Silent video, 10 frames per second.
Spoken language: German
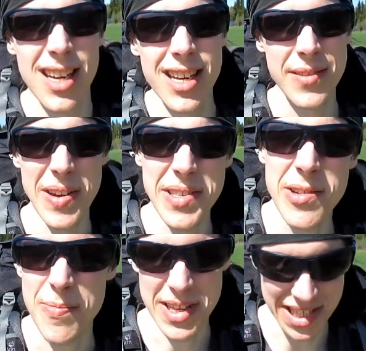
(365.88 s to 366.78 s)
Ich weiß
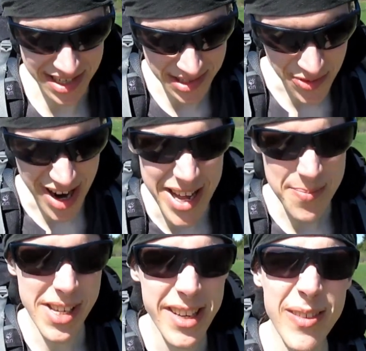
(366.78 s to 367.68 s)
nicht, ob man sich das nur
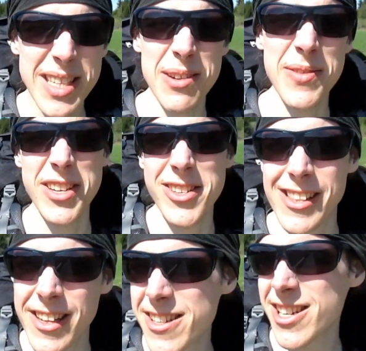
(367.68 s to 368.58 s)
einbildet, weil es auf den
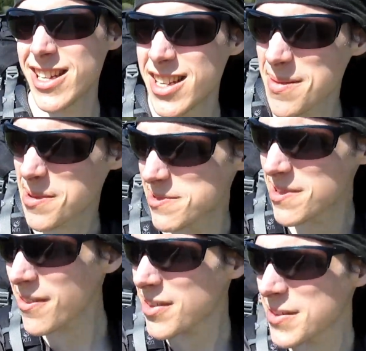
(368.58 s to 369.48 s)
Schildern steht, aber
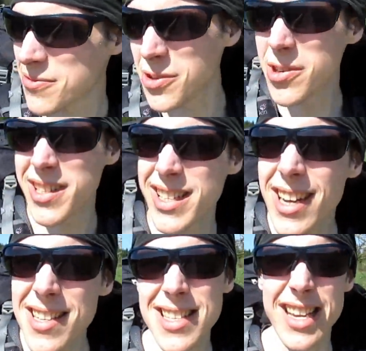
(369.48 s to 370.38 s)
irgendwie wirkt die
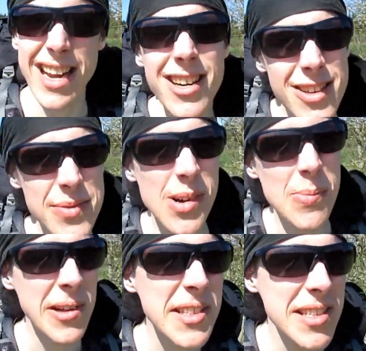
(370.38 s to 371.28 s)
ganze Landschaft auch
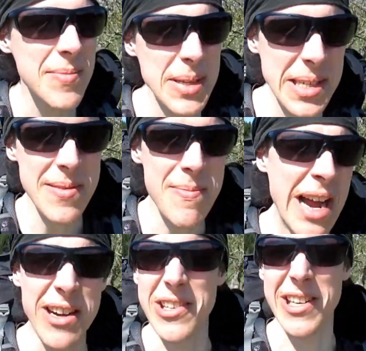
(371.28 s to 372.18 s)
plötzlich ein bisschen
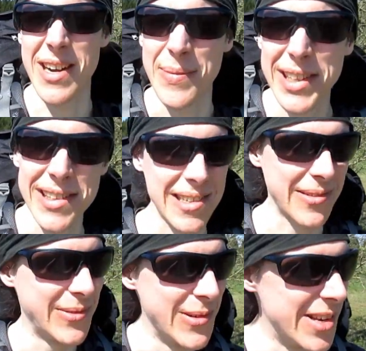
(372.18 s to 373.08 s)
bayerischer, habe ich das
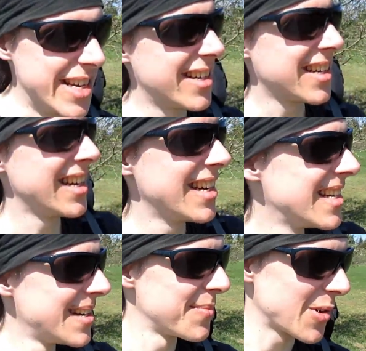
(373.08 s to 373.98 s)
Gefühl hier.
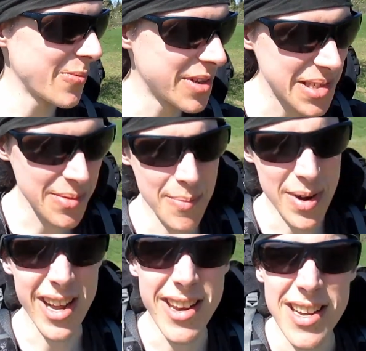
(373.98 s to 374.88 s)
Man kommt jetzt immer
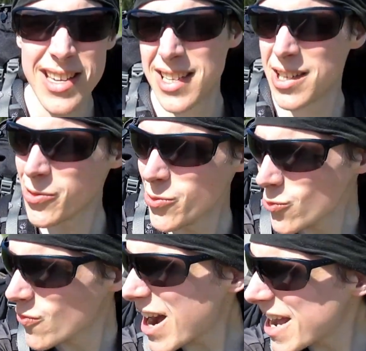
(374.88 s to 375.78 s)
mal an
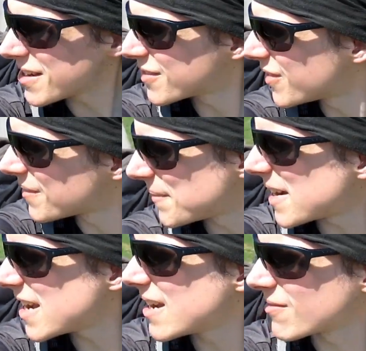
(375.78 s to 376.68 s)
Kuhweiden
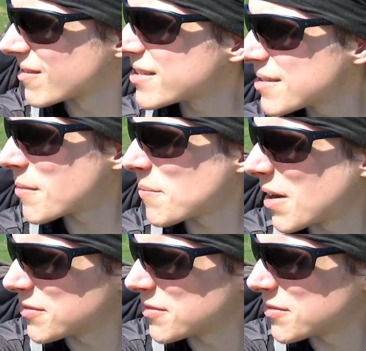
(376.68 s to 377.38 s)
vorbei und immer mal